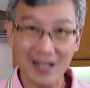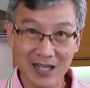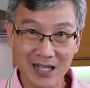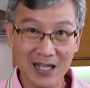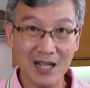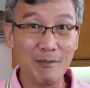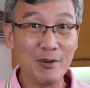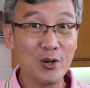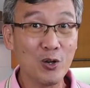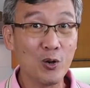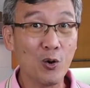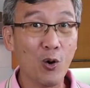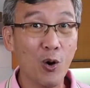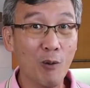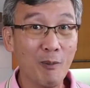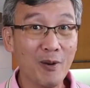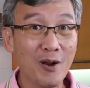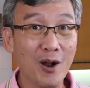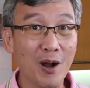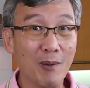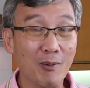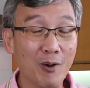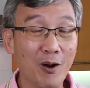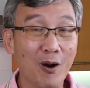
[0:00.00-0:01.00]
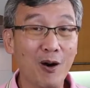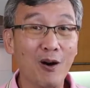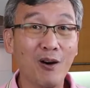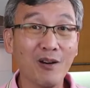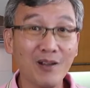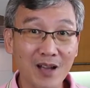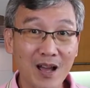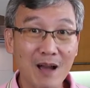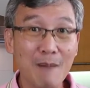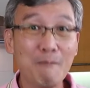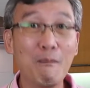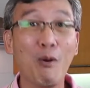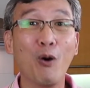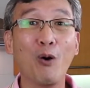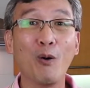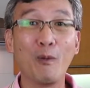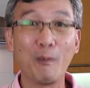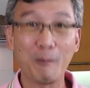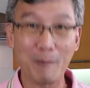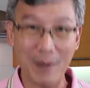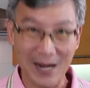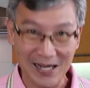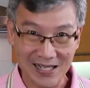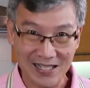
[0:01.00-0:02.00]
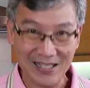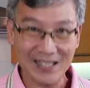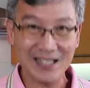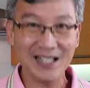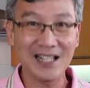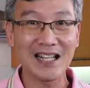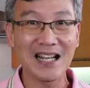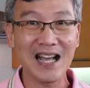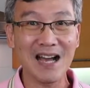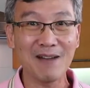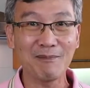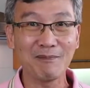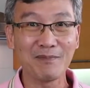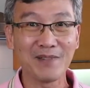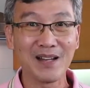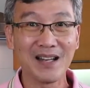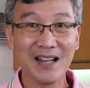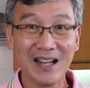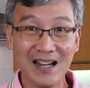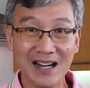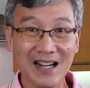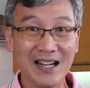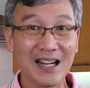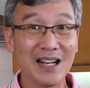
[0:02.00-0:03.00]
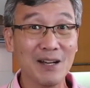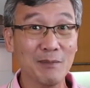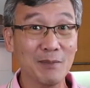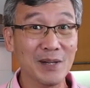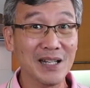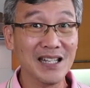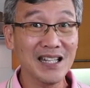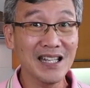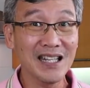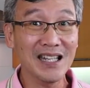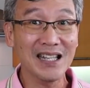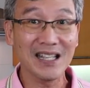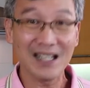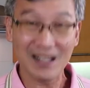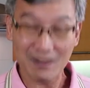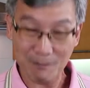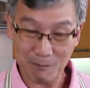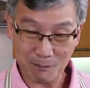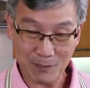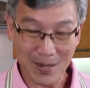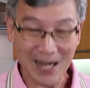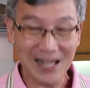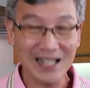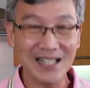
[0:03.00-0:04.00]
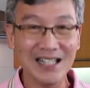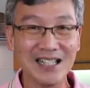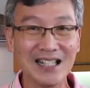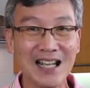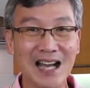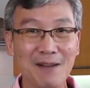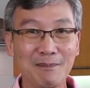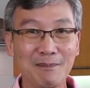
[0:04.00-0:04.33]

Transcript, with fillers: เรามาดูองค์ประกอบของหมกปลาหนินกันเลยครับเริ่มกันที่ปลาหนินค